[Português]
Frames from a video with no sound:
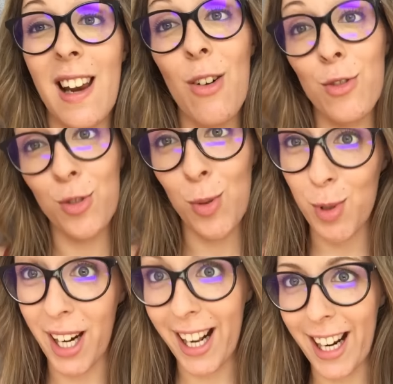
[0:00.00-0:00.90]
Não vos vou
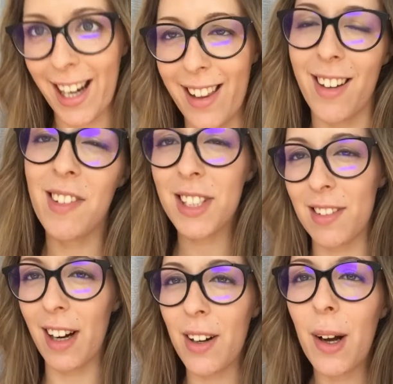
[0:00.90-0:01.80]
mostrar a cara delas,
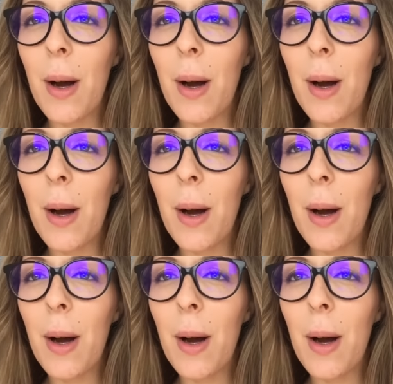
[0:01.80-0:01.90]
claro,